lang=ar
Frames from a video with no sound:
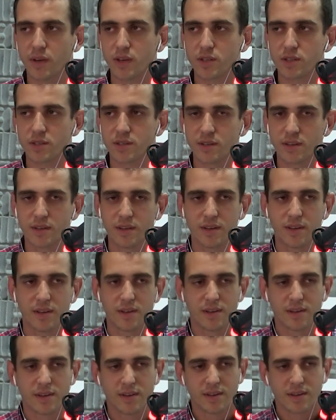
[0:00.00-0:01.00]
لا
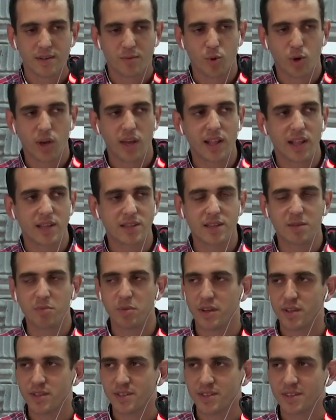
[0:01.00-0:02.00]
معاك وكاين ثلاثه
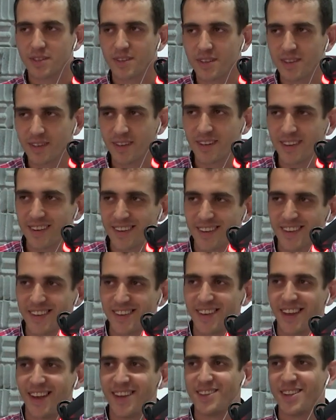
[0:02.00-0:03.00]
البنات سمحوا لنا
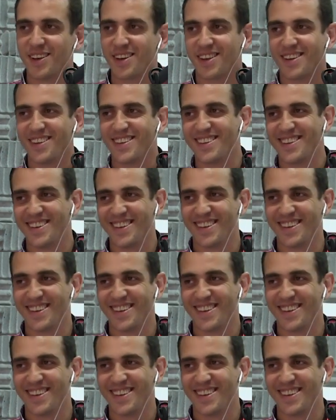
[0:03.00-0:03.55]
عندك